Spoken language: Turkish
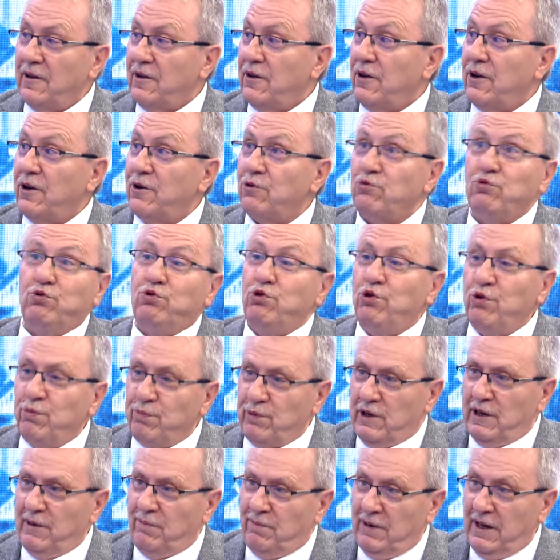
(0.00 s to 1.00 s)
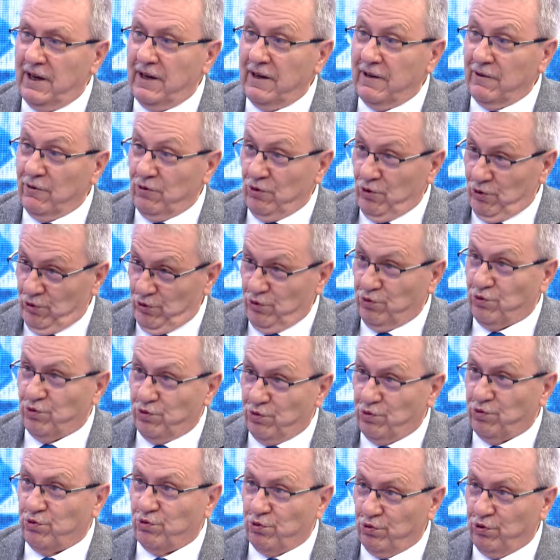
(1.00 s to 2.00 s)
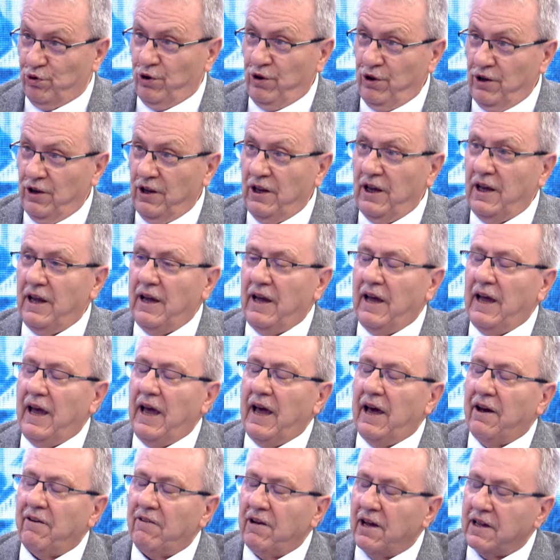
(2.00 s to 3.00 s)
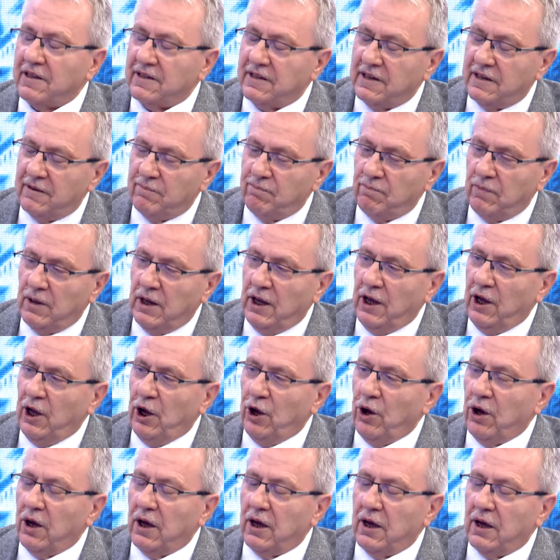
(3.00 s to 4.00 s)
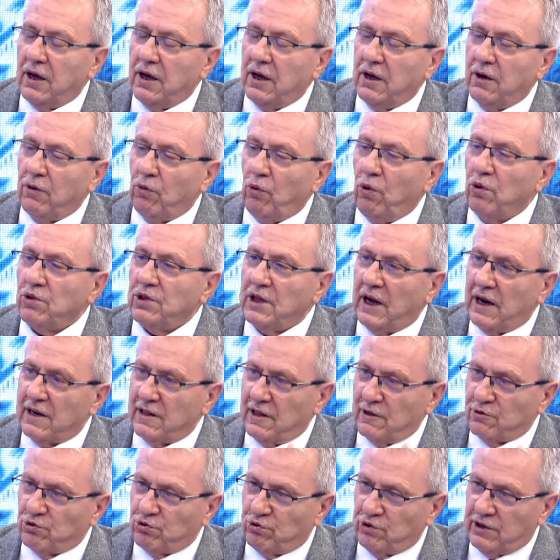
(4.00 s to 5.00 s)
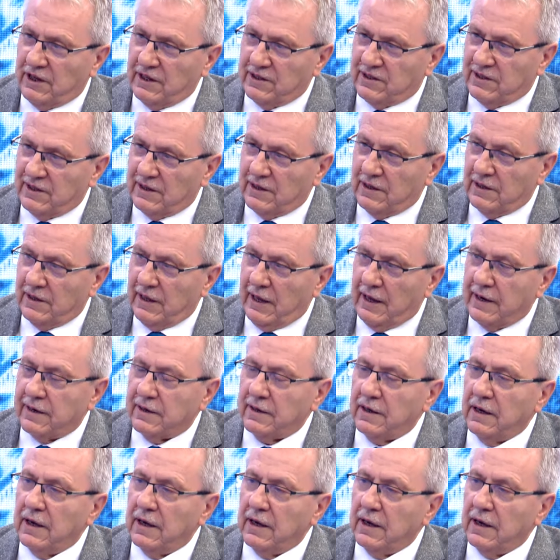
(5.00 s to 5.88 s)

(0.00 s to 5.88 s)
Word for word: e, güğüm gibi su efendim e, onlarla su getirirler.